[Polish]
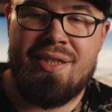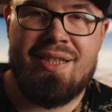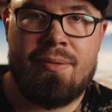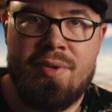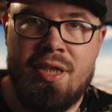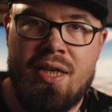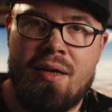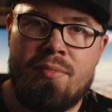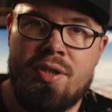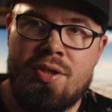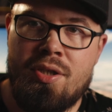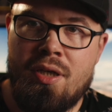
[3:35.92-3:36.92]

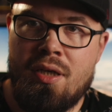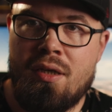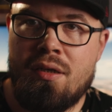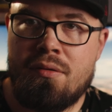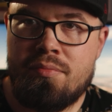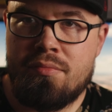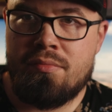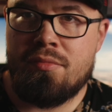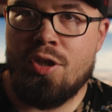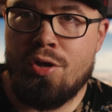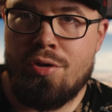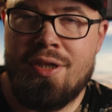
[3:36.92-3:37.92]
zamieniamy się
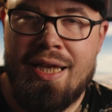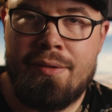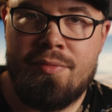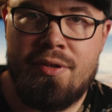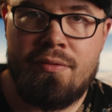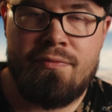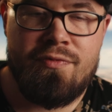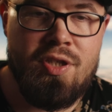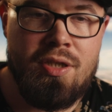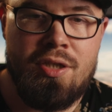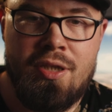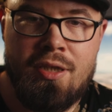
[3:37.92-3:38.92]
rolami. W
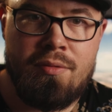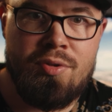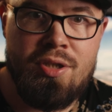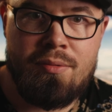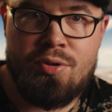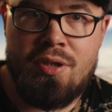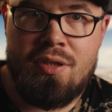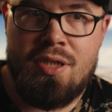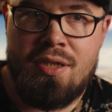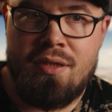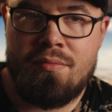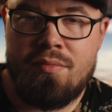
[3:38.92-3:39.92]
sensie takim, że na przykład
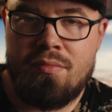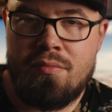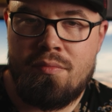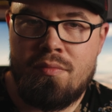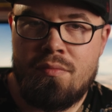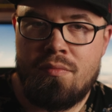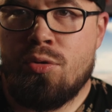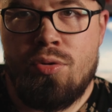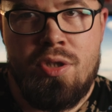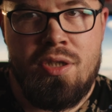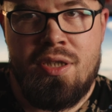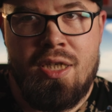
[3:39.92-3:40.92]
czasem
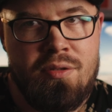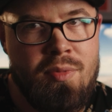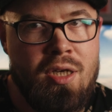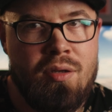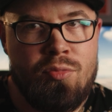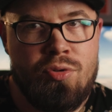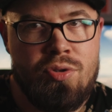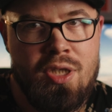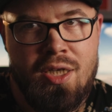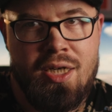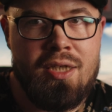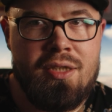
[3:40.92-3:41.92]
niektórzy z nas mają już
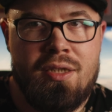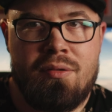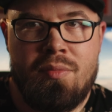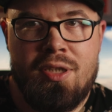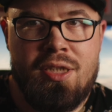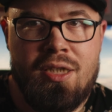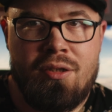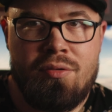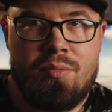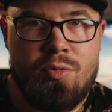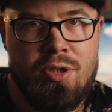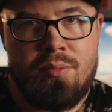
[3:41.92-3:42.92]
nagrany
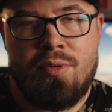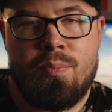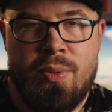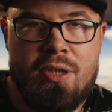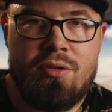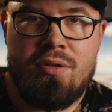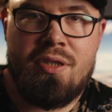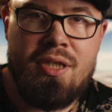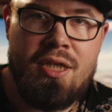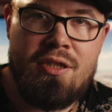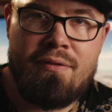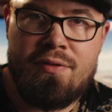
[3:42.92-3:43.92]
materiał i mogliby pyknąć
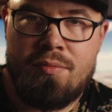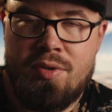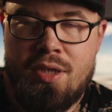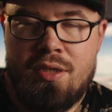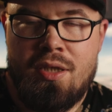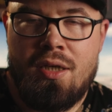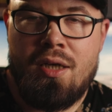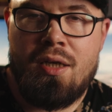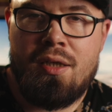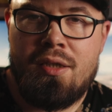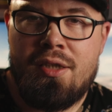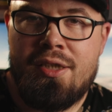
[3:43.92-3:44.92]
zdjęcie w tym czasie
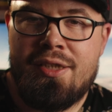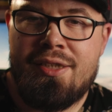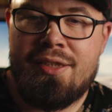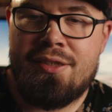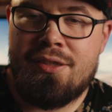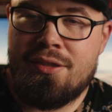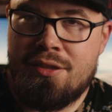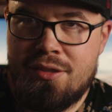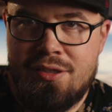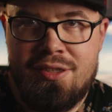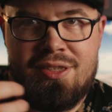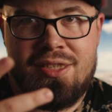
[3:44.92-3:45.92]
i
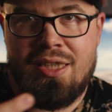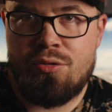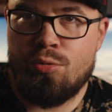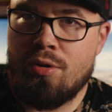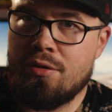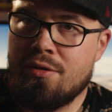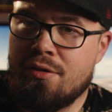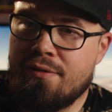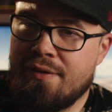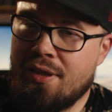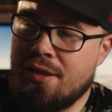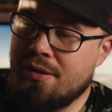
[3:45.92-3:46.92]
za długo to
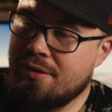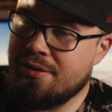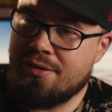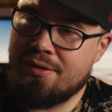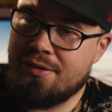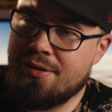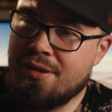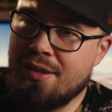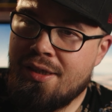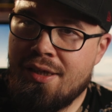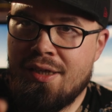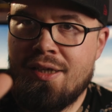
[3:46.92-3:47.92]
trwa.
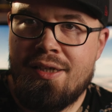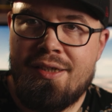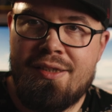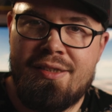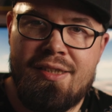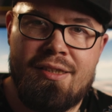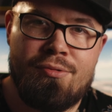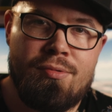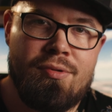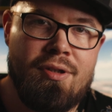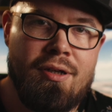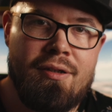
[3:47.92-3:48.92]
Za
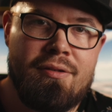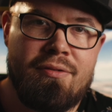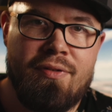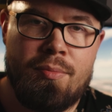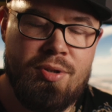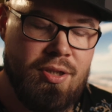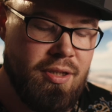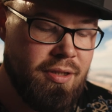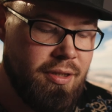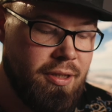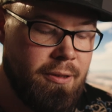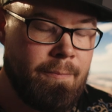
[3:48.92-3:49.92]
długo. Dwa
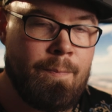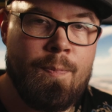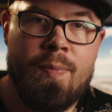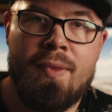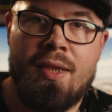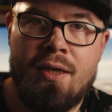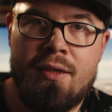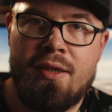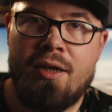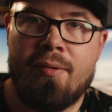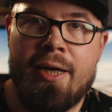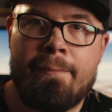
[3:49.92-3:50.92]
przyciski.
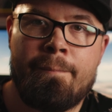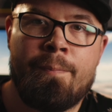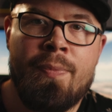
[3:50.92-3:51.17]
Dobra.